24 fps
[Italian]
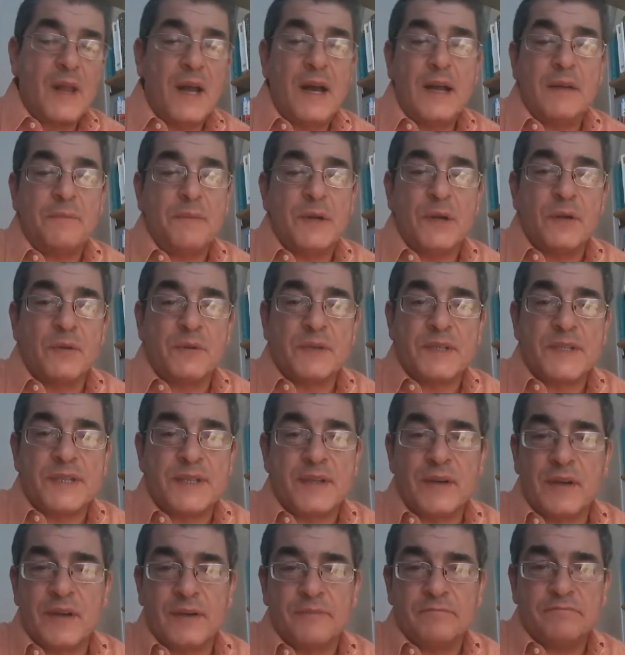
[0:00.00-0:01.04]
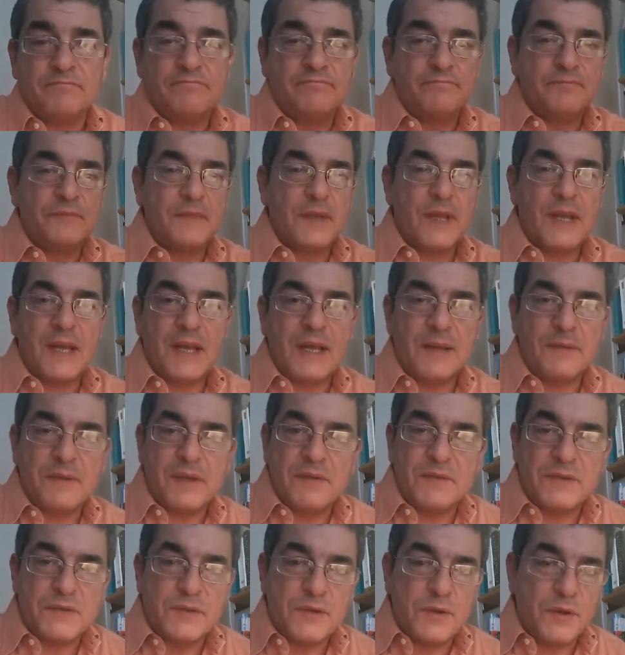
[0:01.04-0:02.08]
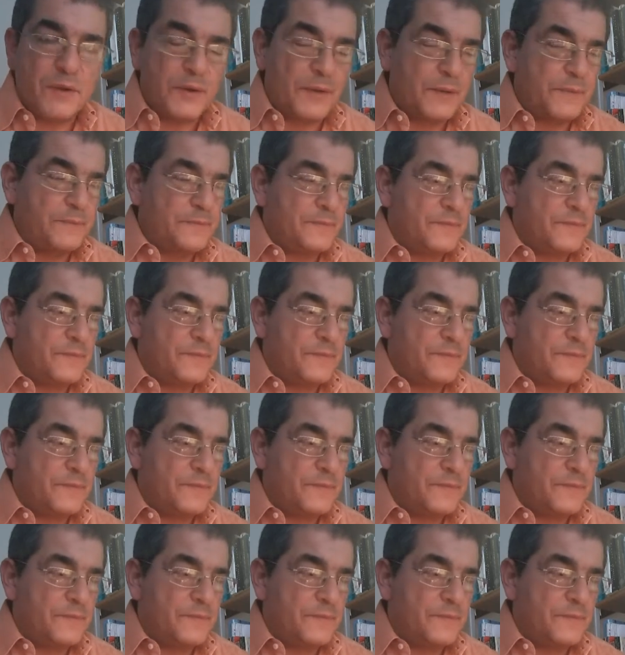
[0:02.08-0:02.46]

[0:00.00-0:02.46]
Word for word: Almeno questa è la mia visione.